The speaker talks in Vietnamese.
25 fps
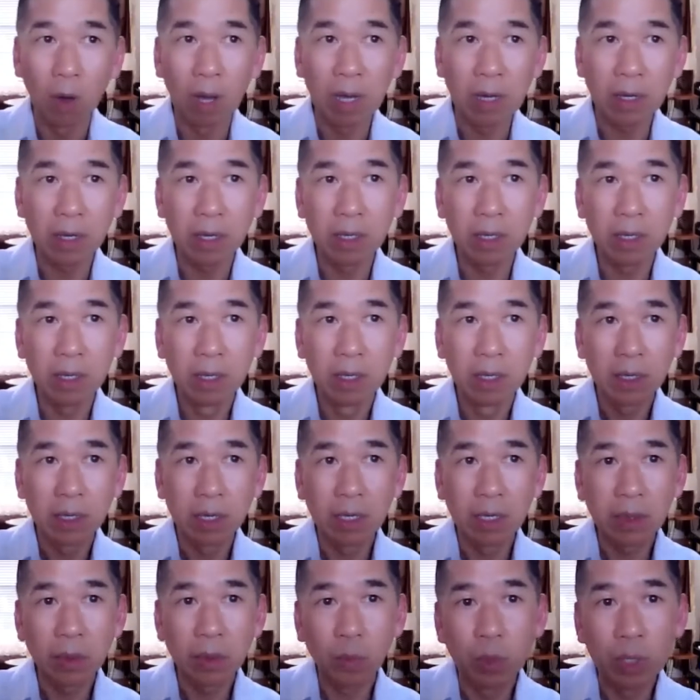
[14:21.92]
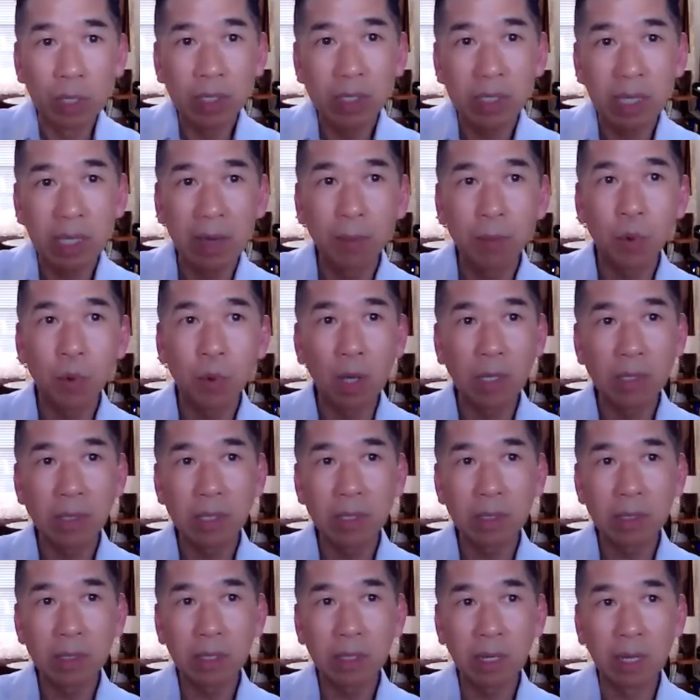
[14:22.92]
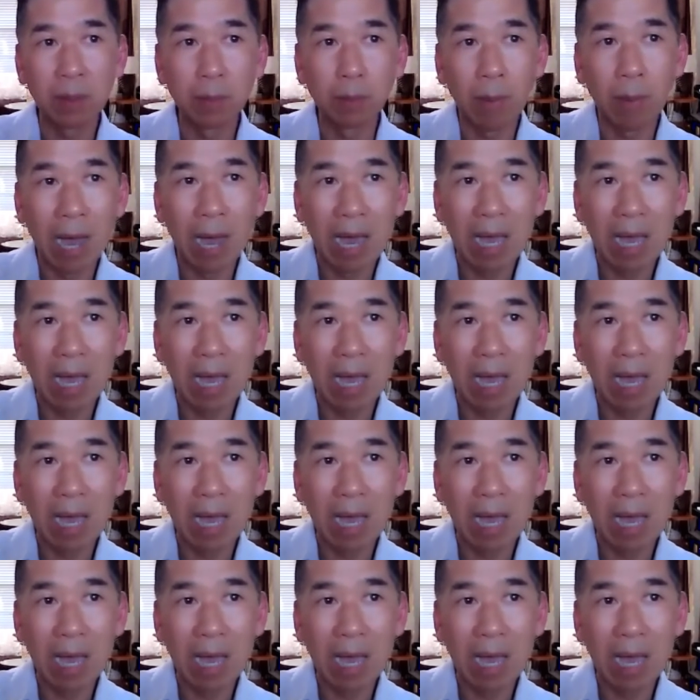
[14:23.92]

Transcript: qua cái three step process, tức là